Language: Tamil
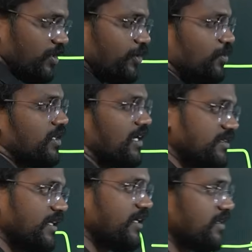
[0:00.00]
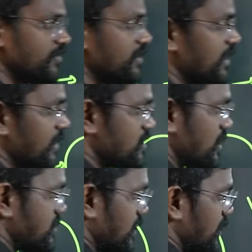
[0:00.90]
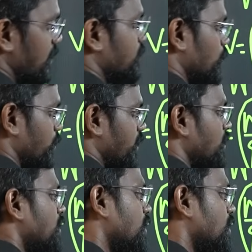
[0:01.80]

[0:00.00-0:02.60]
ஒரு கியூ இருக்குது அதுதான் எனக்கு வந்து ரெண்டு சார்ஜ் கடையில் இருக்கக்கூடிய